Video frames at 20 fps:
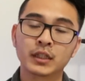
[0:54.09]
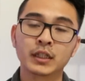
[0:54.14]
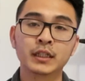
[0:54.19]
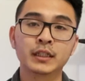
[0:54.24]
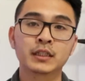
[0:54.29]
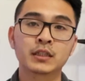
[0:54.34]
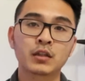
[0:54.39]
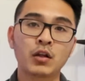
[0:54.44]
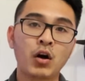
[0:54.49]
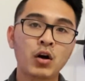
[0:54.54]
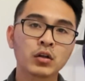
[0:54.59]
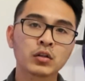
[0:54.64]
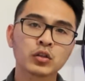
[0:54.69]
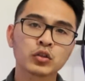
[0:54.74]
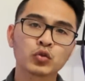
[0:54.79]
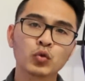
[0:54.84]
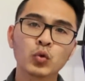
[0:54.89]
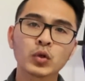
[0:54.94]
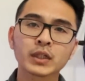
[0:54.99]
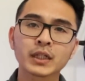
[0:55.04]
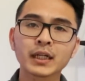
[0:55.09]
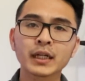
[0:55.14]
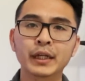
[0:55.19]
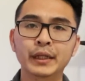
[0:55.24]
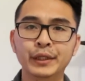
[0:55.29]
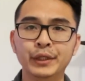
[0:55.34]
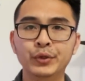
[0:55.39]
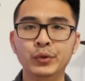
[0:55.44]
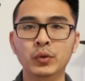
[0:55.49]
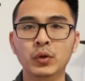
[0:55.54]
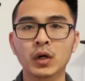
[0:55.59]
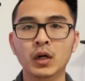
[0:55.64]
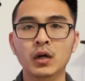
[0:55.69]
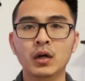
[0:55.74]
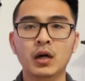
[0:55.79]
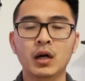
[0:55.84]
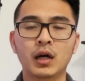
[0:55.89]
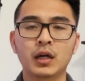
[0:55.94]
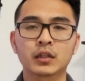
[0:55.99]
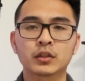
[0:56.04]
thì stock nó xuống rất là nhiều,
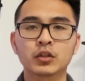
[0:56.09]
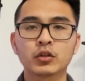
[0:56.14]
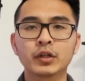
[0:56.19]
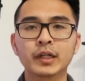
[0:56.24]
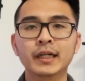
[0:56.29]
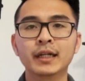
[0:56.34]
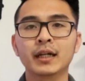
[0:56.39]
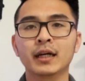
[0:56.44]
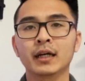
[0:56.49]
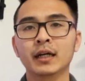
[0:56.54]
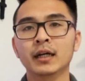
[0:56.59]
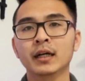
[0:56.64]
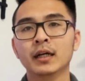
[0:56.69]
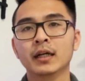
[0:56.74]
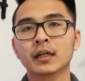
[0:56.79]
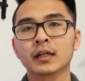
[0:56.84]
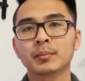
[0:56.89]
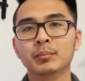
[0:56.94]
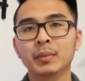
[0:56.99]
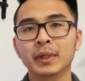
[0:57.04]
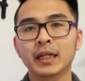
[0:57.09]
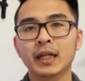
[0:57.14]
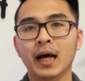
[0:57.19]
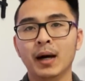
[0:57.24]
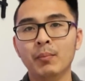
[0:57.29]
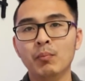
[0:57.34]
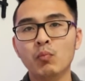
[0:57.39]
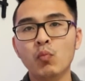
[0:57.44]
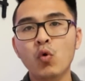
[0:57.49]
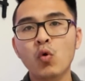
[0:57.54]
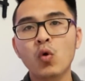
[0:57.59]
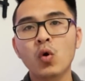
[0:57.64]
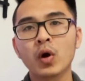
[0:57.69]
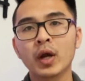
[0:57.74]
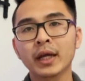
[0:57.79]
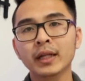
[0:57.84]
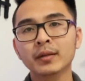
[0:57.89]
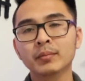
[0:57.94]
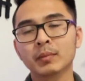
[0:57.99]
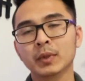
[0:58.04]
à, cho nên là mình đã mua
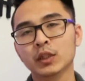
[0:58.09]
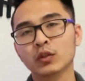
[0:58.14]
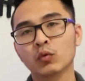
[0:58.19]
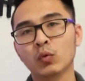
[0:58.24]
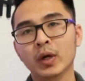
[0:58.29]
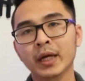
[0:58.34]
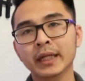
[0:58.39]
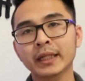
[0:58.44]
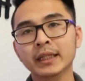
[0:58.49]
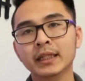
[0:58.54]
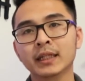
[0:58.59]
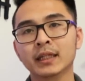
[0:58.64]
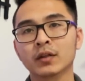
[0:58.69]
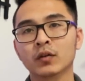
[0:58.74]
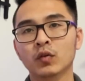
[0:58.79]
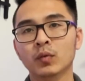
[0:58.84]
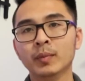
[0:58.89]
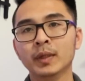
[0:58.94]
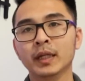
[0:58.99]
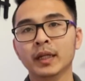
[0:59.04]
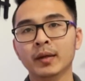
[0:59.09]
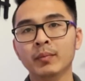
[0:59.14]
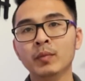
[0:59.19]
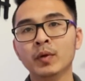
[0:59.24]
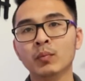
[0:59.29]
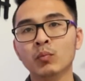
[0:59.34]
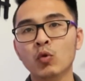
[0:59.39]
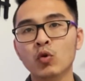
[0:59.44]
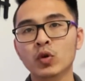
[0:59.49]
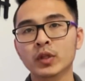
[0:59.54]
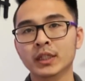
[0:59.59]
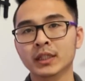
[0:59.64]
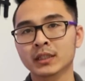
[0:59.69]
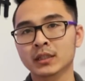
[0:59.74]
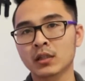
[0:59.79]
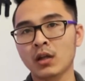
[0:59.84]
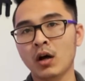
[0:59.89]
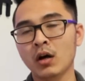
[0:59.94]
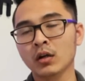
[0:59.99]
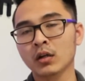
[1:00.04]
hết, mình dùng hết tiền của mình để mình mua những
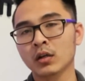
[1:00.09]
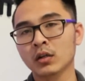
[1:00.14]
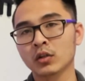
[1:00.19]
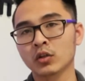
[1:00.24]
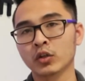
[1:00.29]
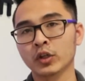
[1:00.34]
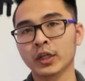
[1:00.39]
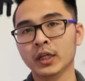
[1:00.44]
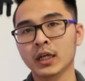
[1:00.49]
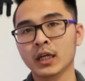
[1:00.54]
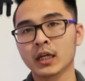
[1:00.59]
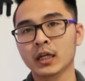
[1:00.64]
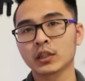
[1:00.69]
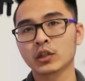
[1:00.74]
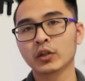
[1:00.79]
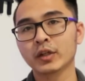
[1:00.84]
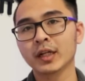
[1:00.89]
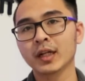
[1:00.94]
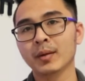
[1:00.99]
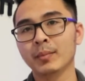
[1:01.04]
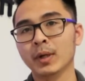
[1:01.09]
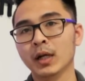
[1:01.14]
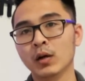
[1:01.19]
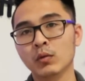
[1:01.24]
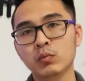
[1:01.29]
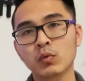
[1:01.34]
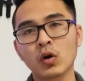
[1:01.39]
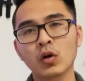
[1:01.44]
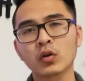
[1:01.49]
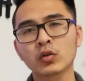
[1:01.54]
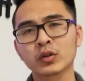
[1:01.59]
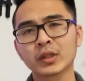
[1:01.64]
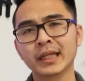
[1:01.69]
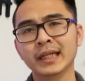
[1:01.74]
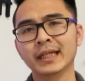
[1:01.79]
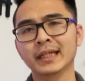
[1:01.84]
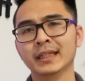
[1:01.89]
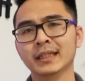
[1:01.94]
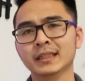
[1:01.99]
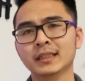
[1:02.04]
stock đó rồi, cho nên là mình không có
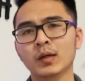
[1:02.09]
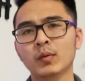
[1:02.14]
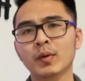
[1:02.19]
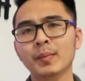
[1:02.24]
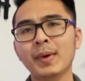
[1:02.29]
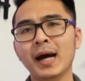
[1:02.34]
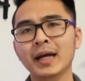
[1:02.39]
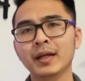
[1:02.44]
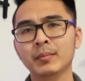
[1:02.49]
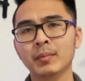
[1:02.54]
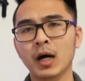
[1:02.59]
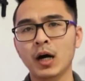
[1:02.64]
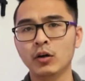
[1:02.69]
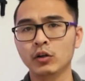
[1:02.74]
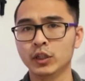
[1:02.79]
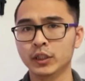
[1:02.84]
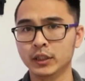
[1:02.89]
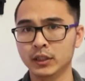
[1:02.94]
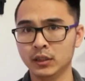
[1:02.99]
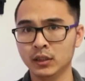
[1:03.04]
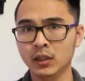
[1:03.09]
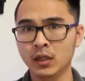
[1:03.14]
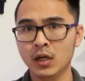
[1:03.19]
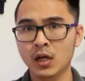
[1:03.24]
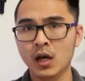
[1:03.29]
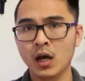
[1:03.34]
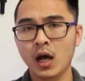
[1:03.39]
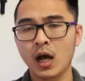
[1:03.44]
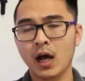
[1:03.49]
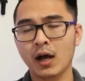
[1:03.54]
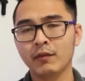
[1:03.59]
tiền ở trong cái buying power nữa. à,